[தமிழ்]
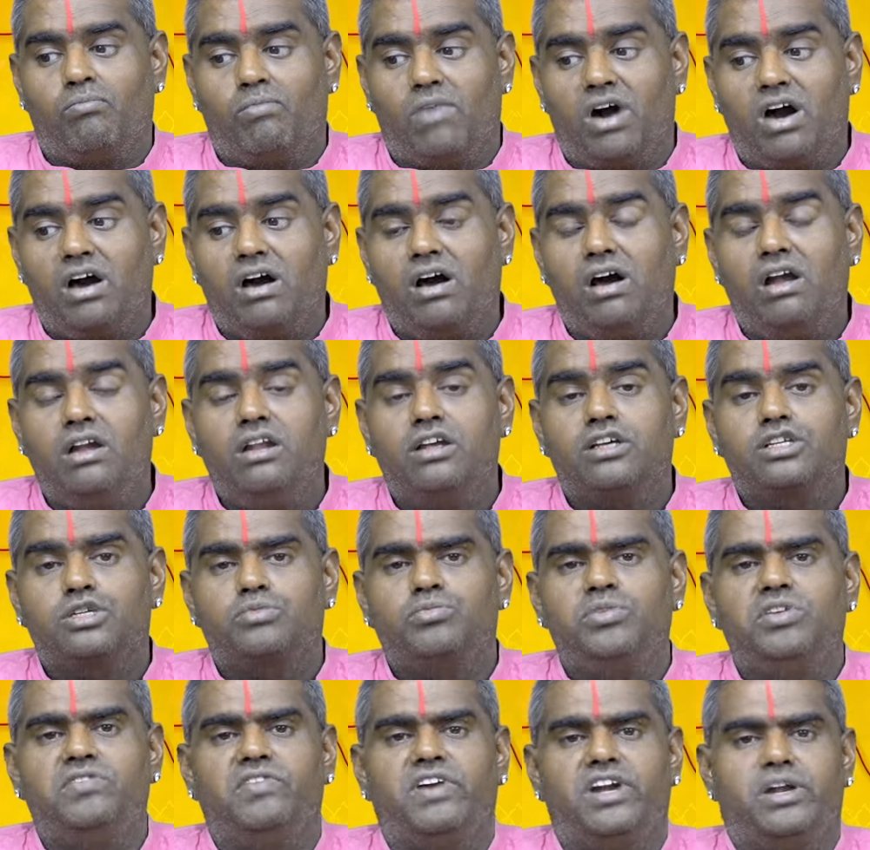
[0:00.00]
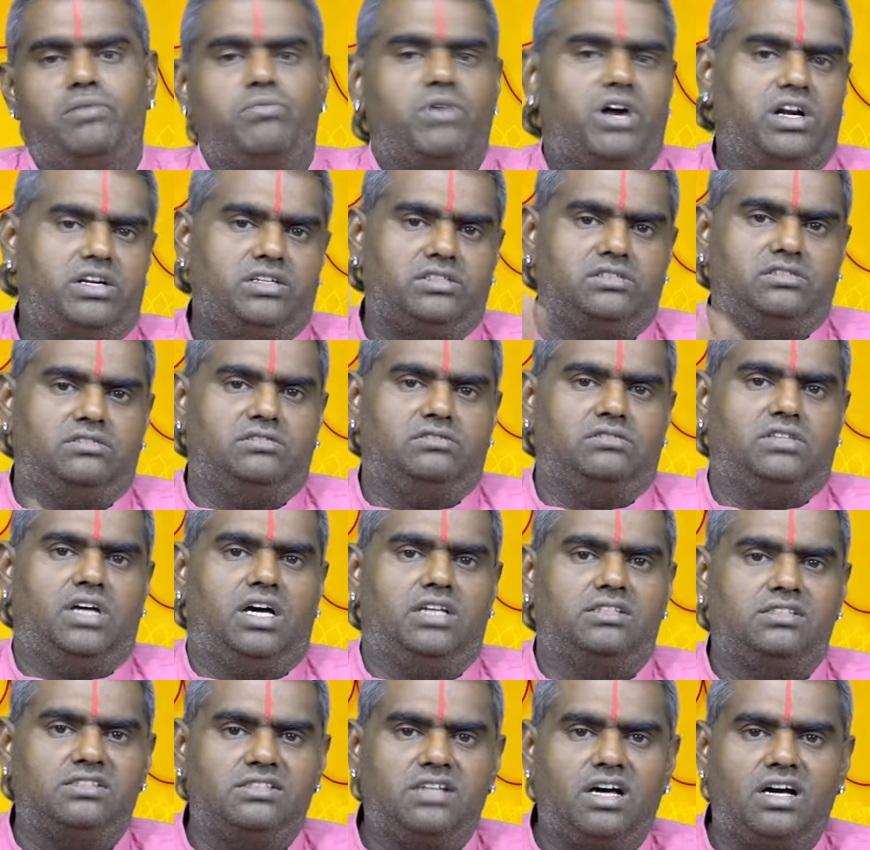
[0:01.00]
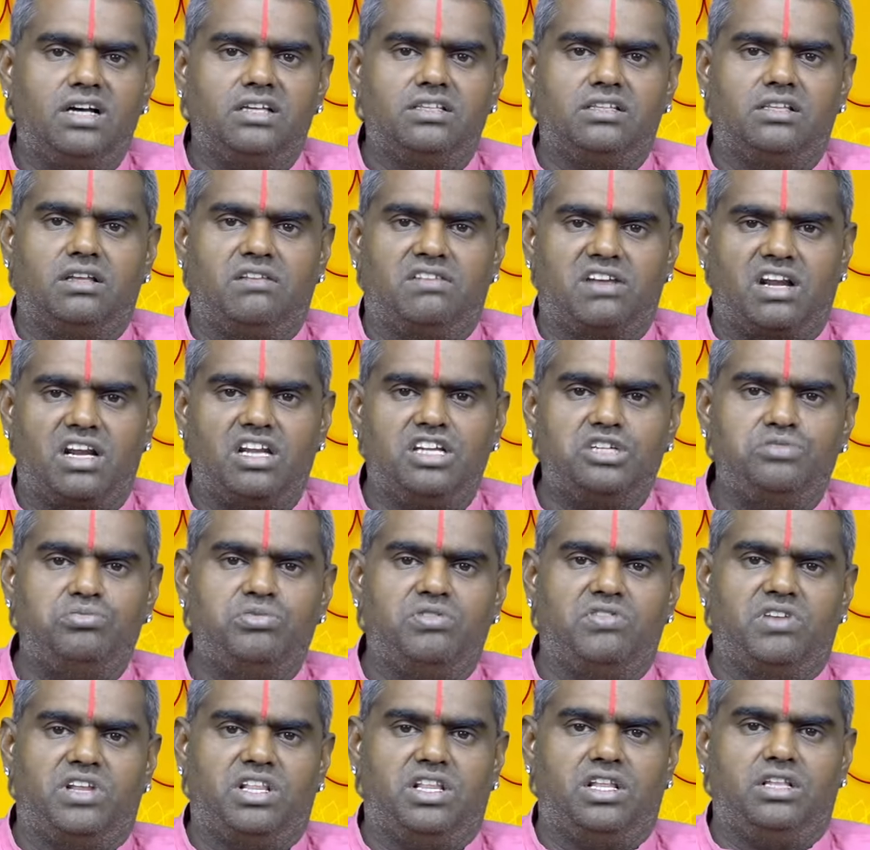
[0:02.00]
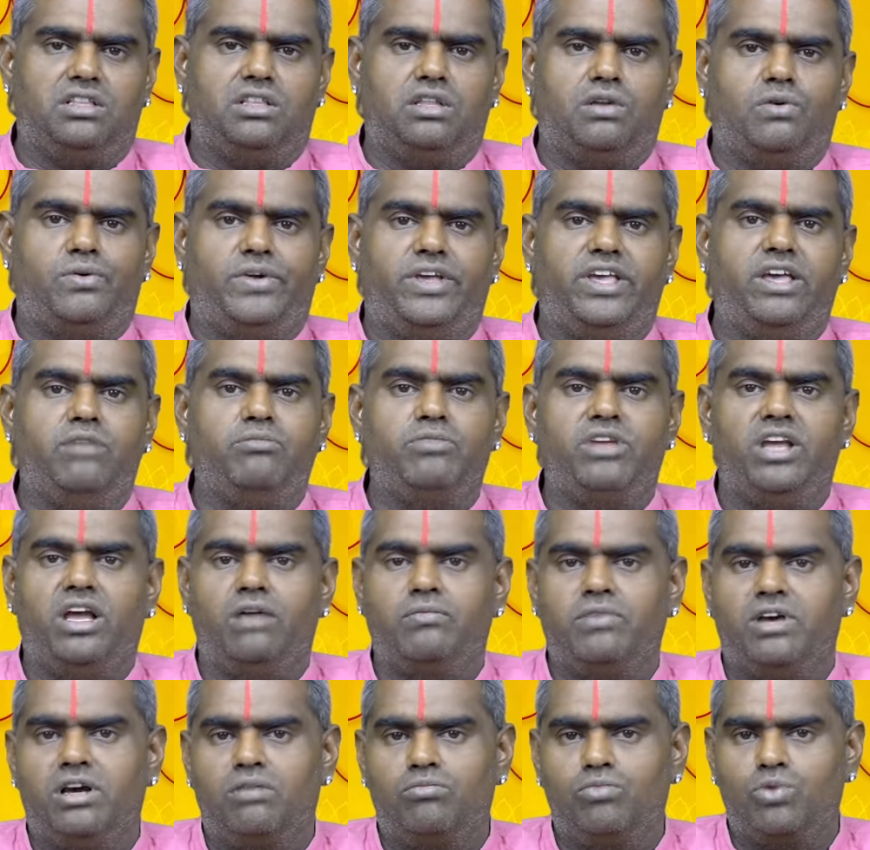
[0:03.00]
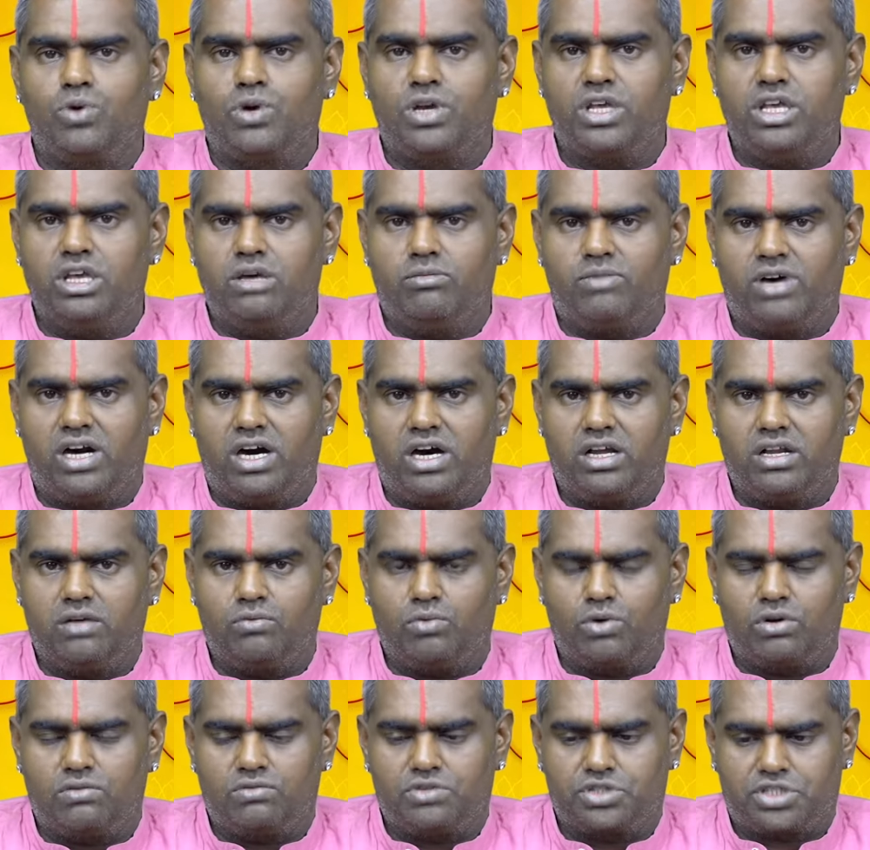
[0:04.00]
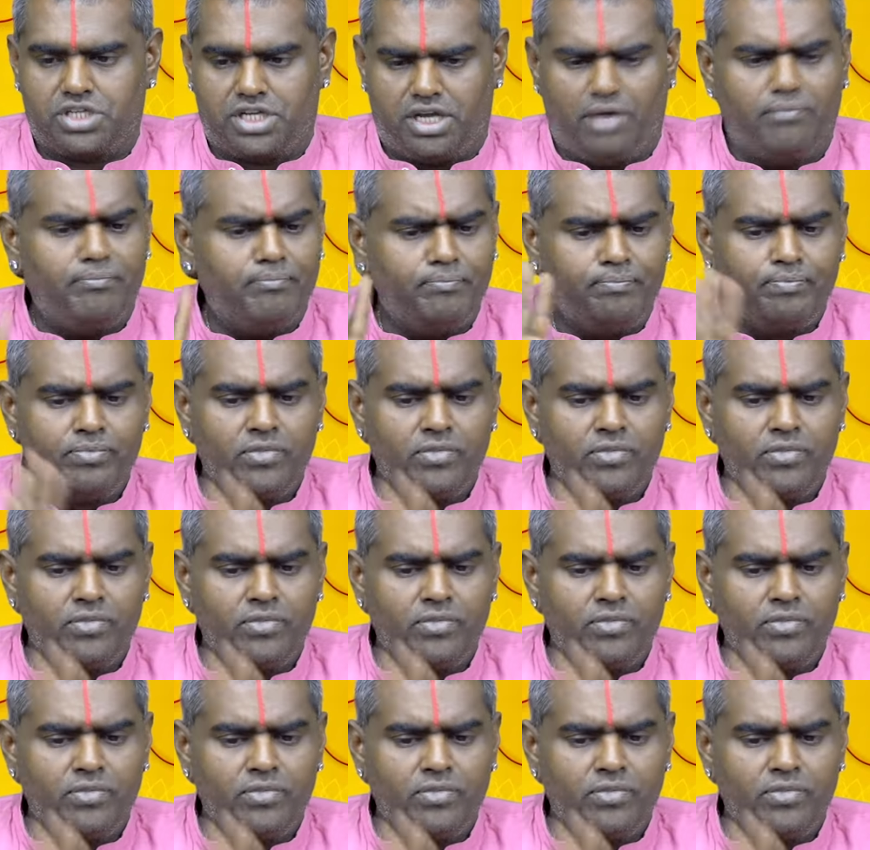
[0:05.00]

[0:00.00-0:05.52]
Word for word: மகாலட்சுமி வழிபாடு அதுதான் இந்த வரலட்சுமி விரதத்தினுடைய மிக மிக முக்கியமான ஒரு விஷயம்